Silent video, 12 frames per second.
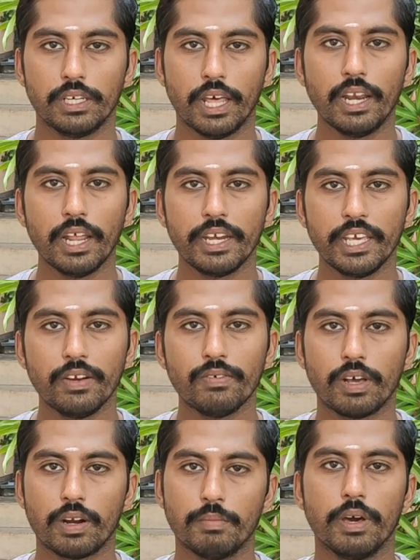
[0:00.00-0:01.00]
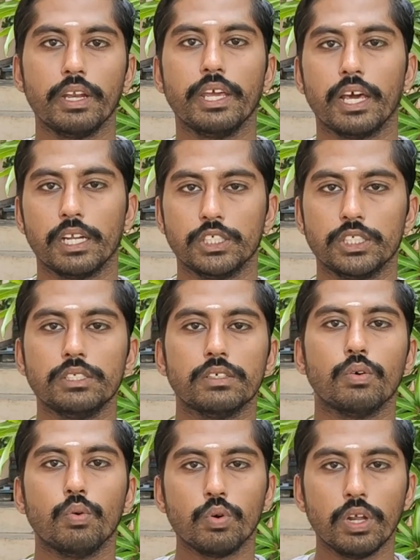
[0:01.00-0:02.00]
நல்ல நீர் வர மாதிரி அரைச்சு
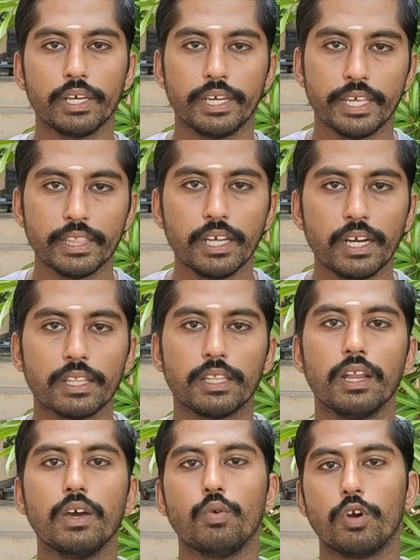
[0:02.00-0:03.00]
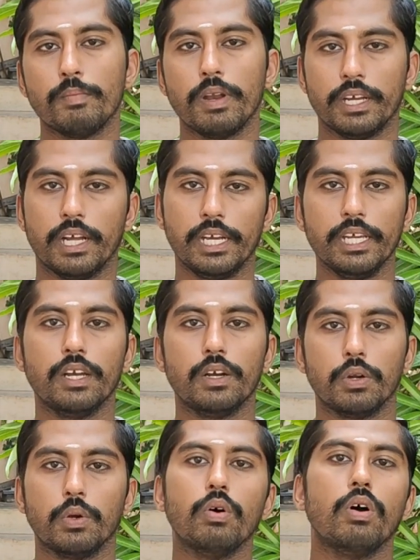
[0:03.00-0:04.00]
உங்களுக்கு எந்த இடத்துல உடம்புல கட்டிகள்
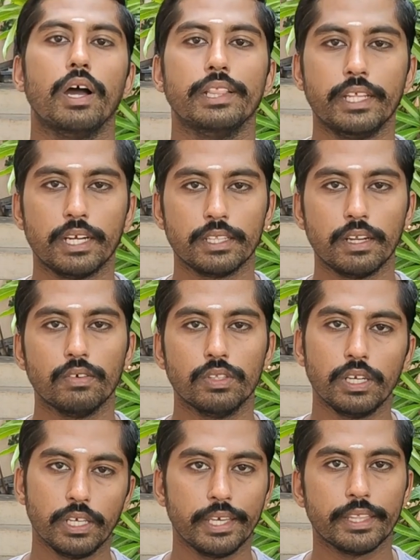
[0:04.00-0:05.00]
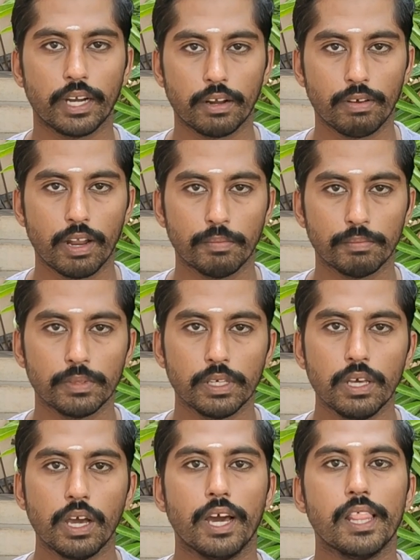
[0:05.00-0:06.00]
இருக்கோ அந்த இடத்துல வந்து நீங்கள் தடவலாம்
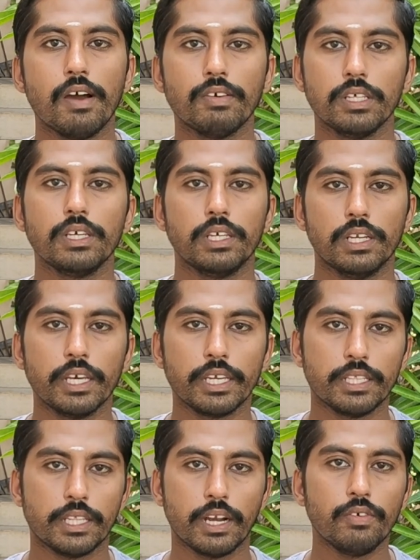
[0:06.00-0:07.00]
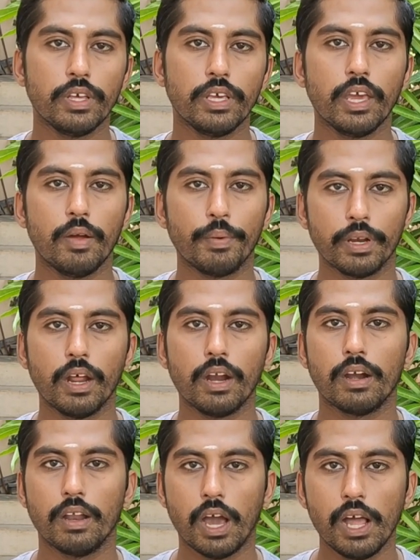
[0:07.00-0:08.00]
அதாவது இன்னைக்கு தடவுனீங்க அப்படின்னா
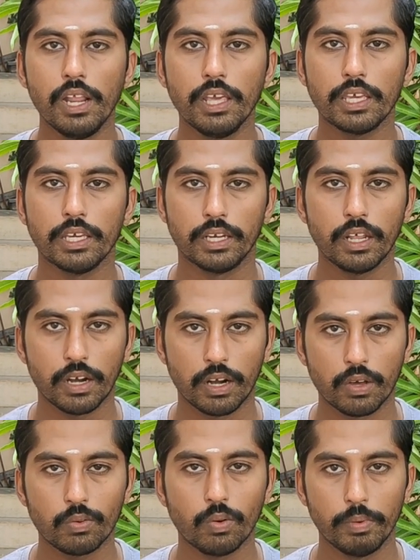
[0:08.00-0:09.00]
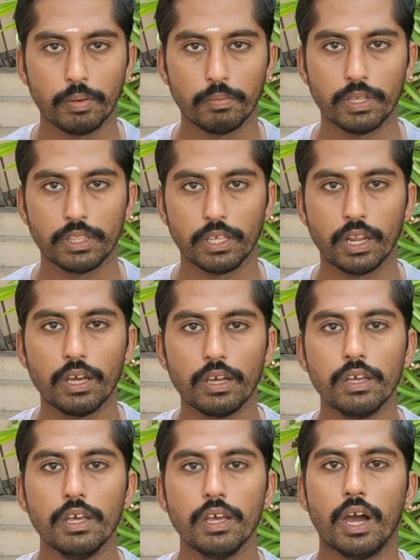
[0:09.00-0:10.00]
நாளைக்கு என்ன நடக்கும் அப்படின்னு பார்த்தீங்கன்னா
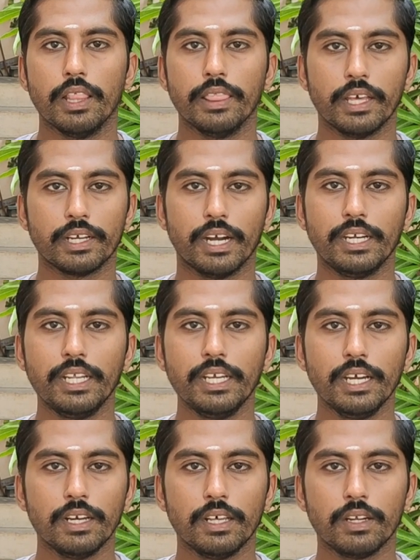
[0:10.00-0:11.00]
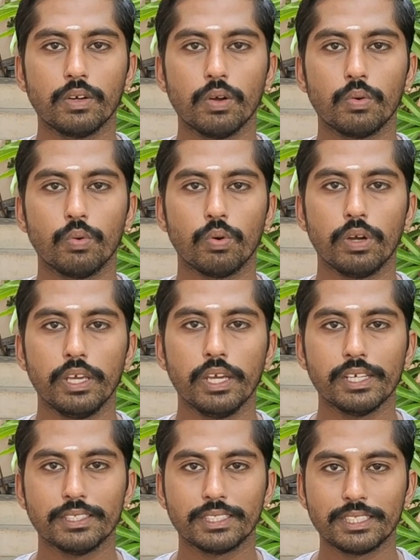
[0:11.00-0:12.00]
அந்த கட்டிகளில் இருக்கக்கூடிய
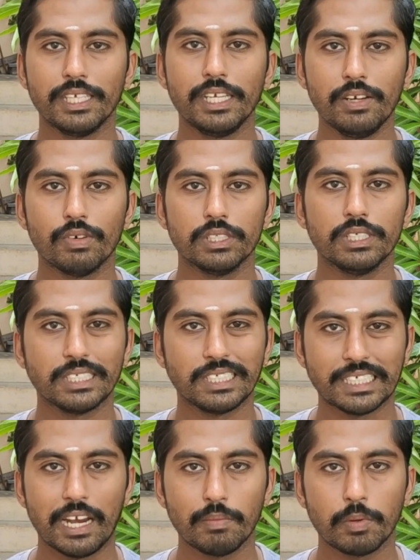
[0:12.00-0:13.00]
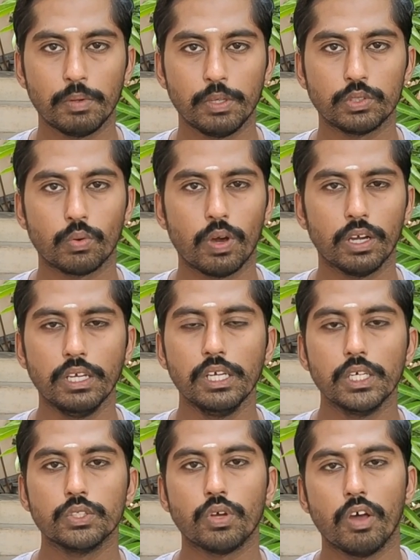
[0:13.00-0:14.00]
சீல் வந்து சலம் அப்படின்னு சொல்லுவாங்க
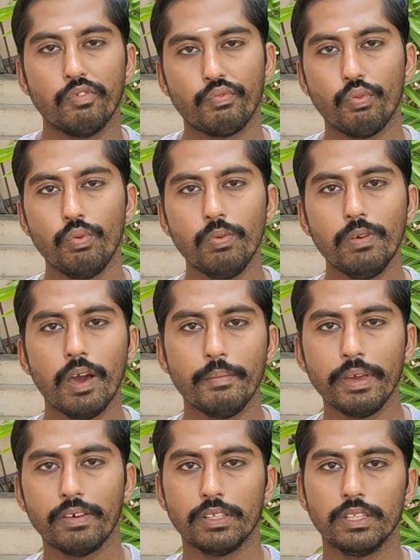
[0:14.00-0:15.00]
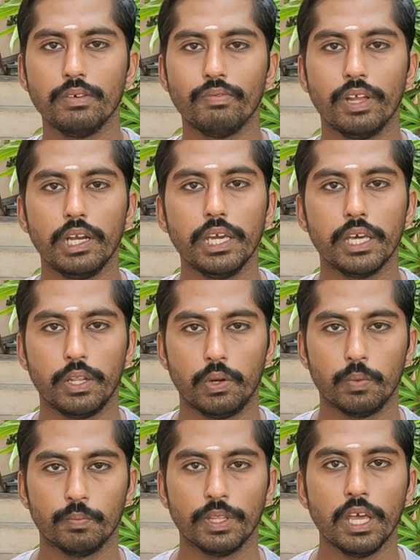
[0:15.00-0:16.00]
ஸோ அது ஃபுல்லாமே வந்து
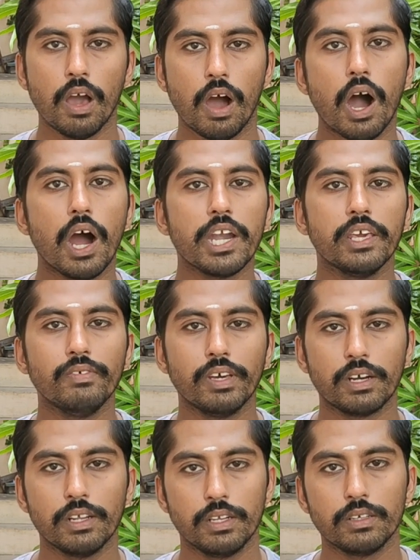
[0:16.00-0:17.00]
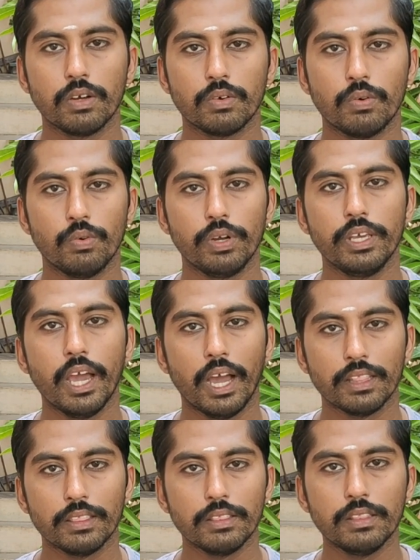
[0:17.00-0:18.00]
வெளியேறிடும் ஆணி வேரில் இருக்கக்கூடிய
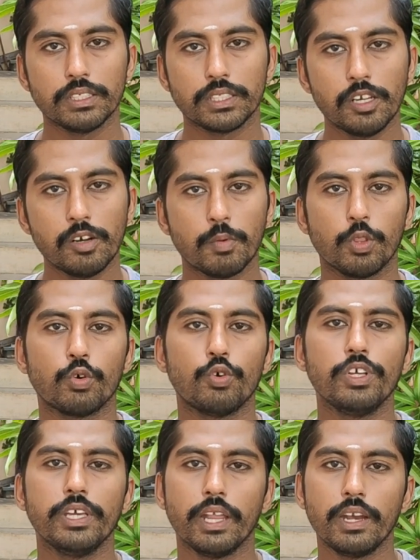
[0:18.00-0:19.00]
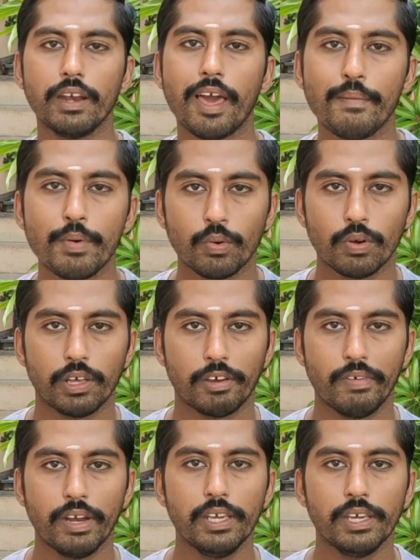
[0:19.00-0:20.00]
அந்த சீல் முதற்கொண்டு எல்லாமே
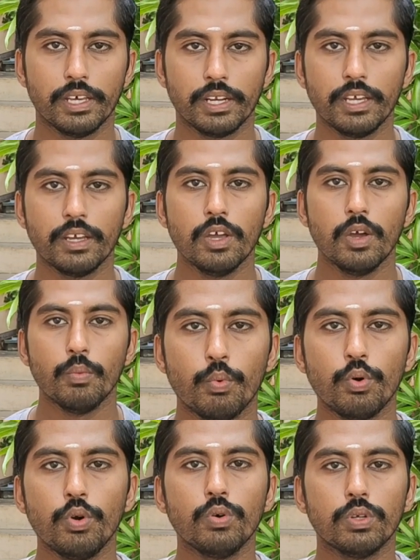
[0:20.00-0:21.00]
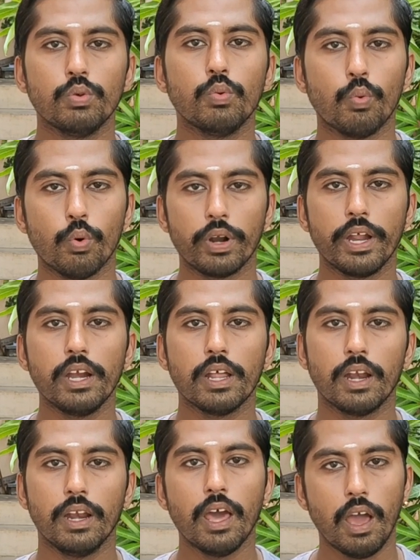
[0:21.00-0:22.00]
உங்களுக்கு வெளியேறி பொண்ணு வந்து ஒரே
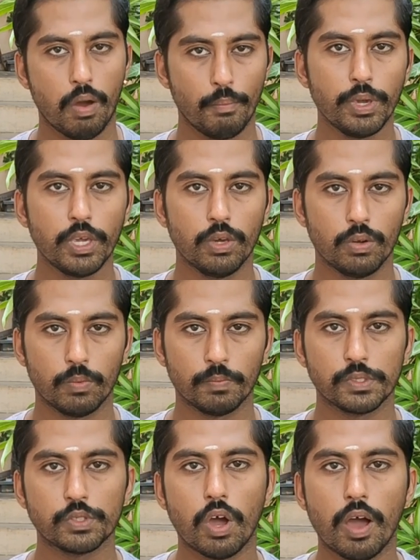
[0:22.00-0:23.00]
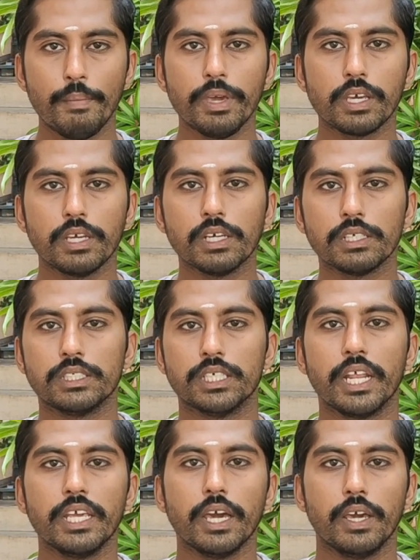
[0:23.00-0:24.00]
நாளில் அமுங்கிடும் ஸோ அமுங்கி
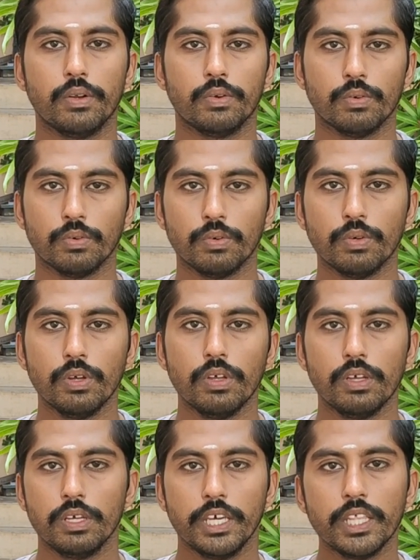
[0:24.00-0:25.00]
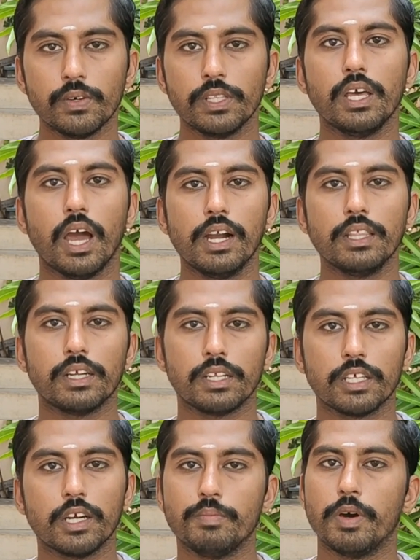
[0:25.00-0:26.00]
சரியாயிரும் இது வந்து அடுத்த
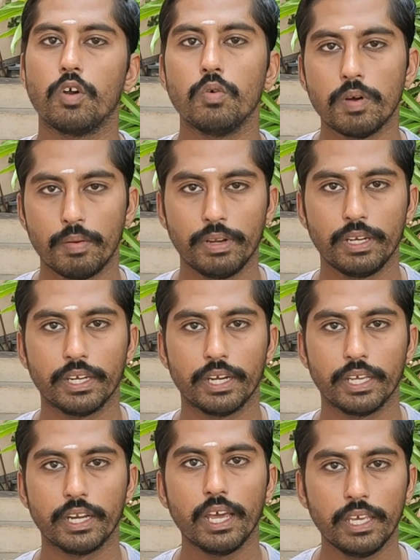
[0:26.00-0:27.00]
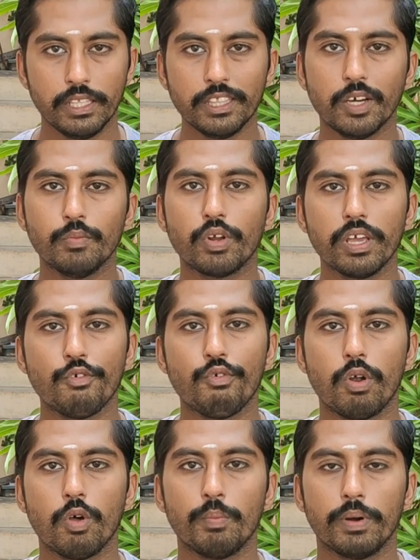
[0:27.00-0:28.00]
இடத்துக்கு பரவுமா அப்படின்னு கேட்டிங்கன்னா இந்த முறையை
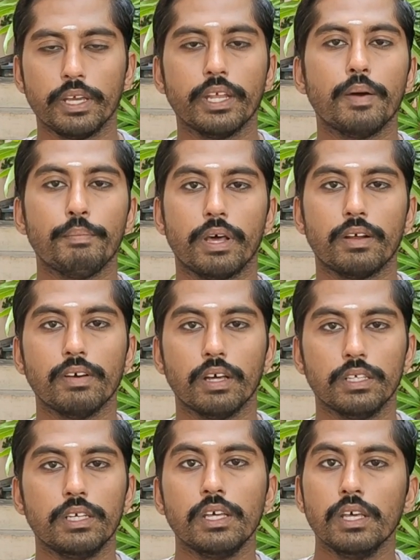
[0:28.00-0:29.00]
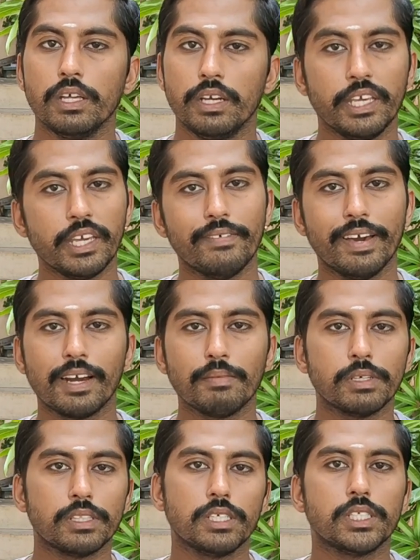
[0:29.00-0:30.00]
ஃபாலோ பண்ணிங்கன்னா பரவாது நீங்கள் வேறு
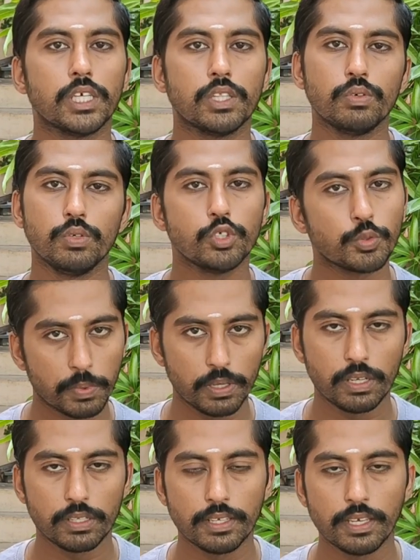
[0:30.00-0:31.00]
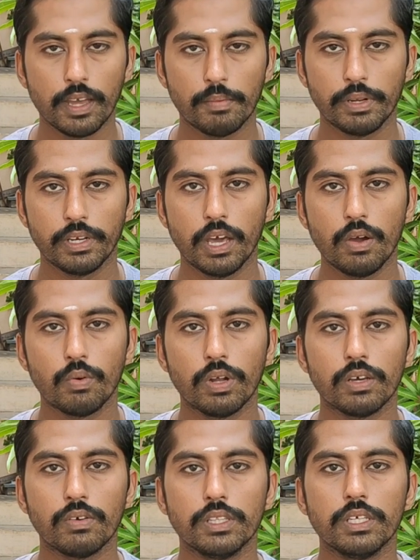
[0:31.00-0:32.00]
மெத்தட்ஸ் எதுவும் யூஸ் பண்ணியிருந்தீங்க அப்படின்னா
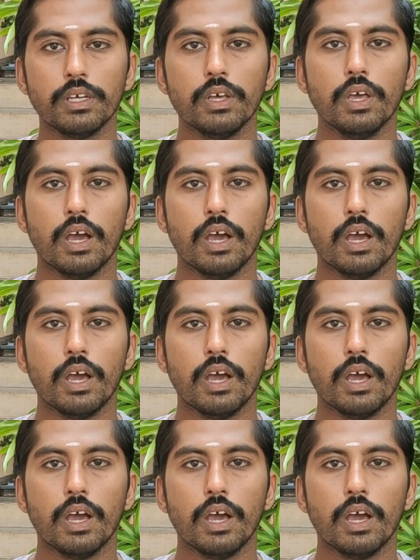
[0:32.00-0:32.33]
உங்களுக்கு வந்து